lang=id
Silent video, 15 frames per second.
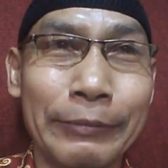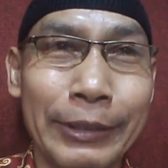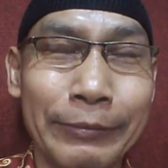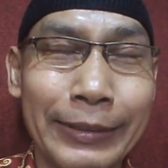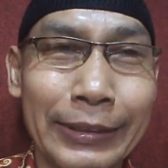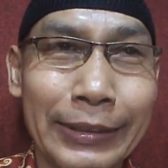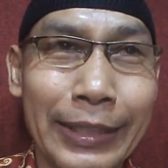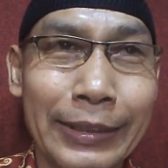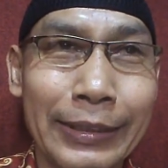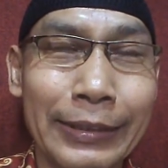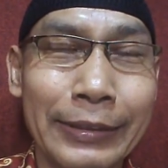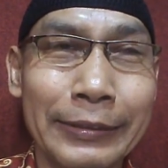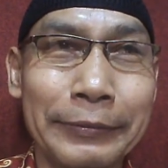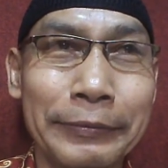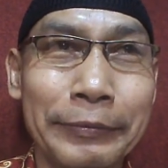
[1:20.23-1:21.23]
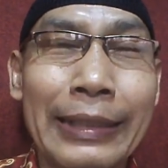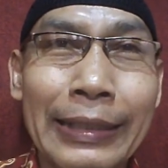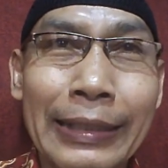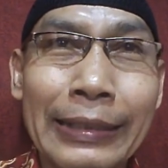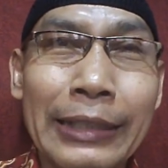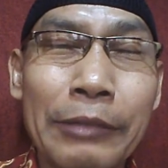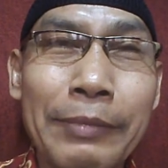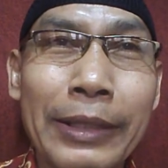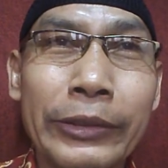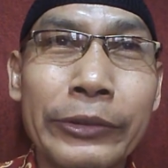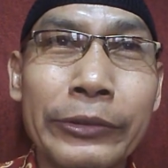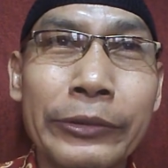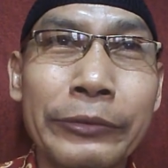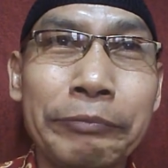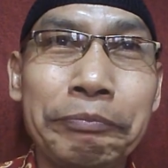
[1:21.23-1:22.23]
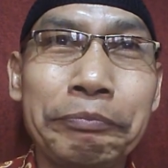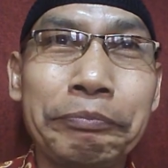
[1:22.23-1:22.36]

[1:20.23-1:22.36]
teman-teman juga termasuk